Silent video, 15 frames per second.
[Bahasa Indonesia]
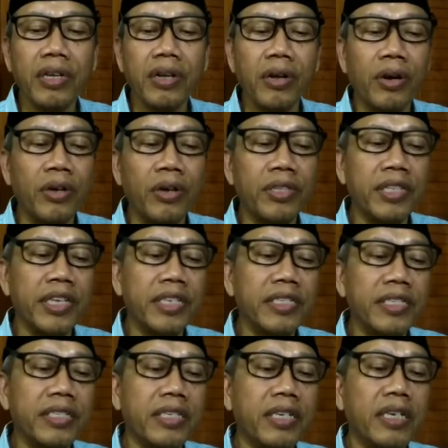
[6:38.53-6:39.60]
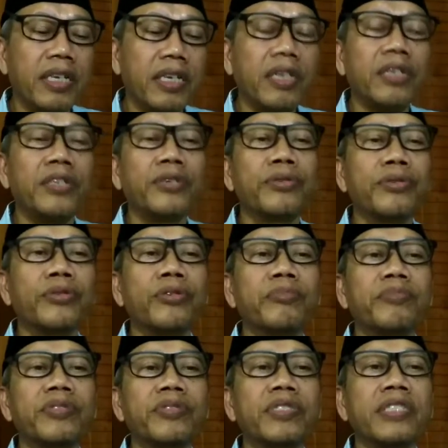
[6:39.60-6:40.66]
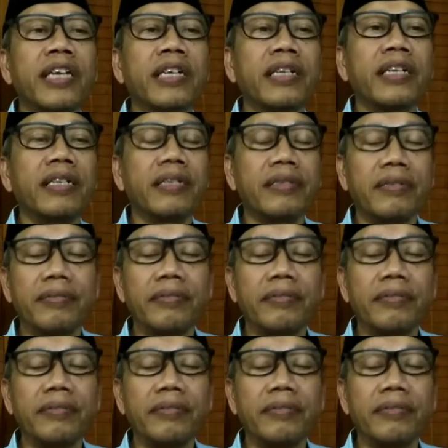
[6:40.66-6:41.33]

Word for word: on this YouTube channel.